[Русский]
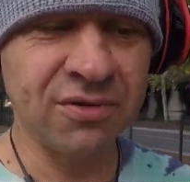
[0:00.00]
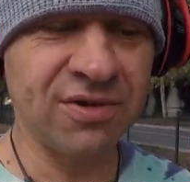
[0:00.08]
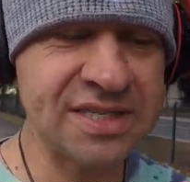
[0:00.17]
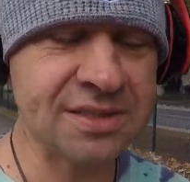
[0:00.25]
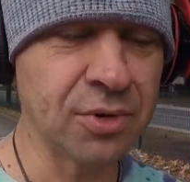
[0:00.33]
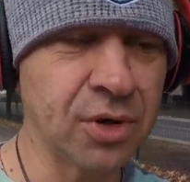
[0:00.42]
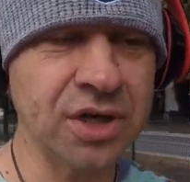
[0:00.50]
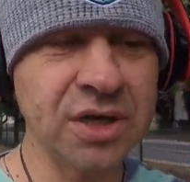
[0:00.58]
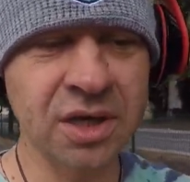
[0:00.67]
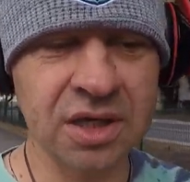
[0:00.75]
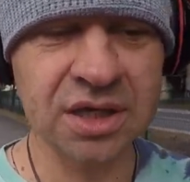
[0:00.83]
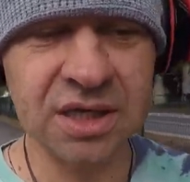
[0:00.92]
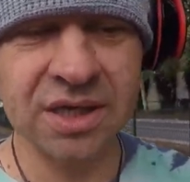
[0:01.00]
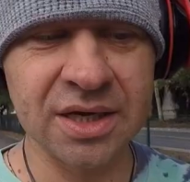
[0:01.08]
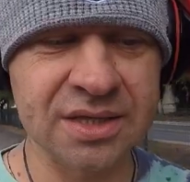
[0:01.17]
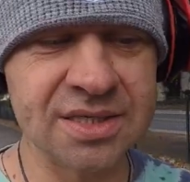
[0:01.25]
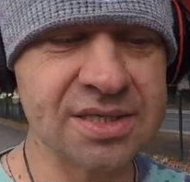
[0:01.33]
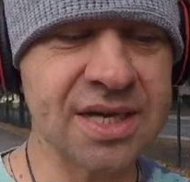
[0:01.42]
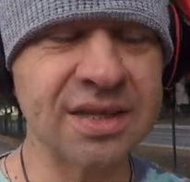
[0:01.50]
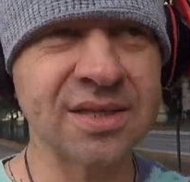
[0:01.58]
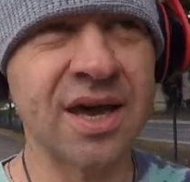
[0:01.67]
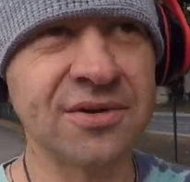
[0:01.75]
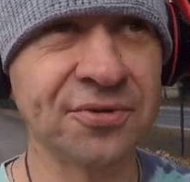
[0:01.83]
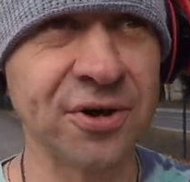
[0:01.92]
8 и 10
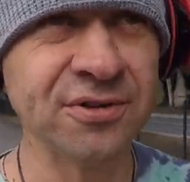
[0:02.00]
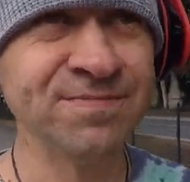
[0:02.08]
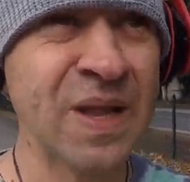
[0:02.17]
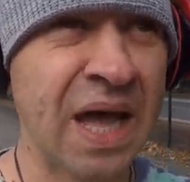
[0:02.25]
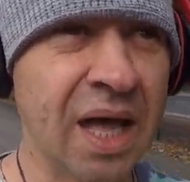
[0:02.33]
iPhone